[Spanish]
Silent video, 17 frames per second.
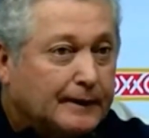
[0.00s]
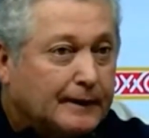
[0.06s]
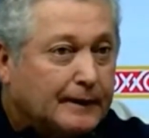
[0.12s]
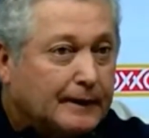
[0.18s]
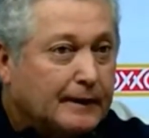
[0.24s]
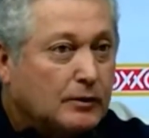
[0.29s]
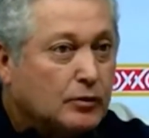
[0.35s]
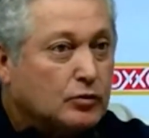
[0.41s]

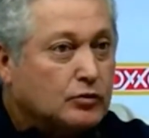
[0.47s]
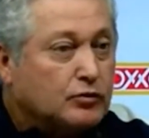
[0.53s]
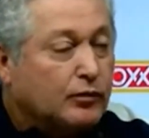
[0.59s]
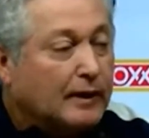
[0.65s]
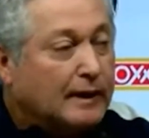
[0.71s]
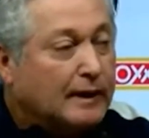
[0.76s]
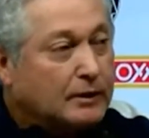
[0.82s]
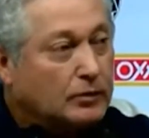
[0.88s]
y nos
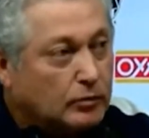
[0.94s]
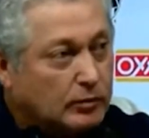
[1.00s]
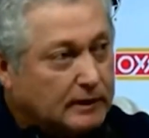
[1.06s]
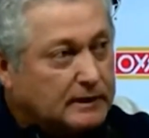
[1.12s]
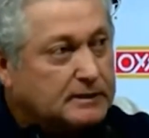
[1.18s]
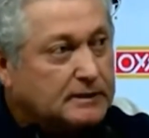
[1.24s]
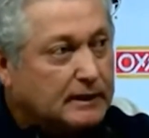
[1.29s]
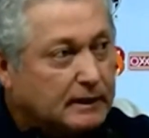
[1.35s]
faltó
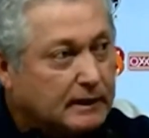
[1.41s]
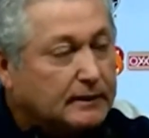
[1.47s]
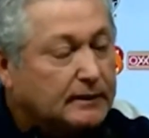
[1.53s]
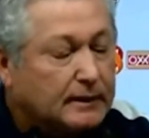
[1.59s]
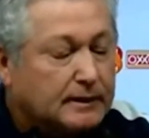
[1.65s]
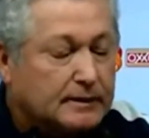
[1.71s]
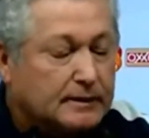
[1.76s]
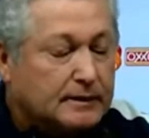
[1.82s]

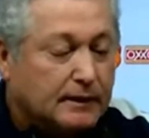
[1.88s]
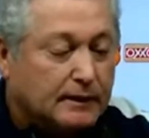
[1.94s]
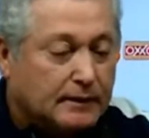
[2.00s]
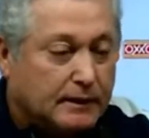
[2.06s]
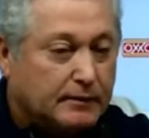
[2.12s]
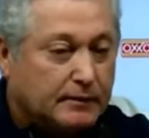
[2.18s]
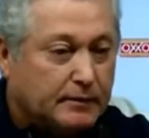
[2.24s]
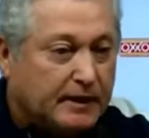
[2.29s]
ese
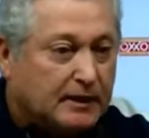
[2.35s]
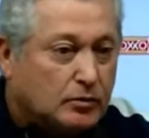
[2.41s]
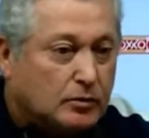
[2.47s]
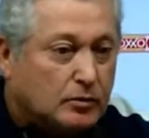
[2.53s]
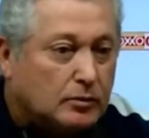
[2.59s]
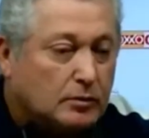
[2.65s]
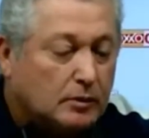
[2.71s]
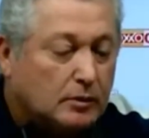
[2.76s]

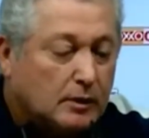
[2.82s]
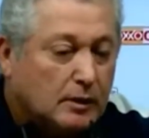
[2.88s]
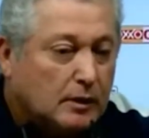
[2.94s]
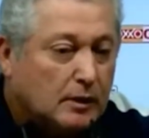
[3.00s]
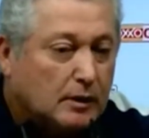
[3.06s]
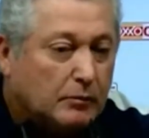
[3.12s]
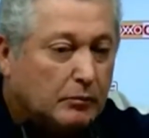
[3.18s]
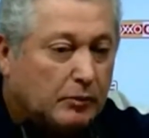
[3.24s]
atrevimiento,
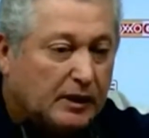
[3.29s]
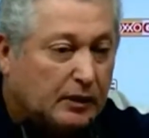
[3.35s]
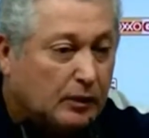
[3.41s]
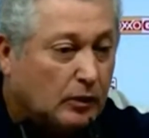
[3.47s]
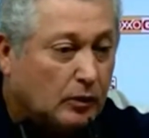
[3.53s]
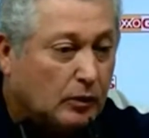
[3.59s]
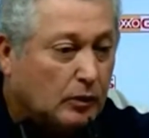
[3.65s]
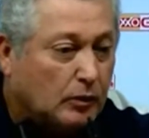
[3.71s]

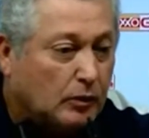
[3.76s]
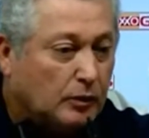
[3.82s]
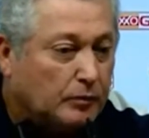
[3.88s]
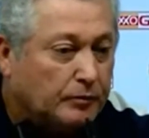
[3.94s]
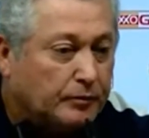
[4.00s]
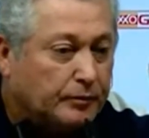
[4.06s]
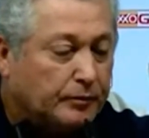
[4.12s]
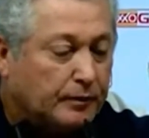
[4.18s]
pero
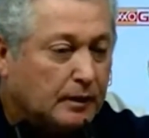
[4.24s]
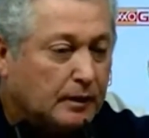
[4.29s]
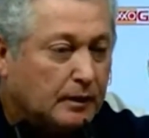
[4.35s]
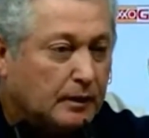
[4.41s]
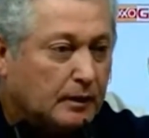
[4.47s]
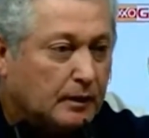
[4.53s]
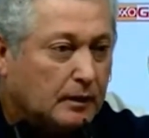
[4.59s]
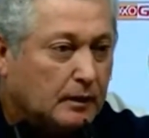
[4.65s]

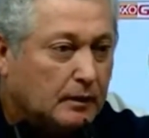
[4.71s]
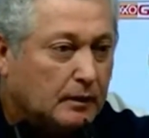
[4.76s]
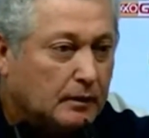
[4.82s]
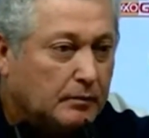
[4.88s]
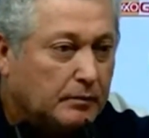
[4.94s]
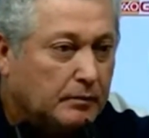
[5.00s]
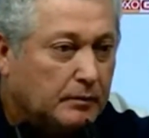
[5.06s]
eh,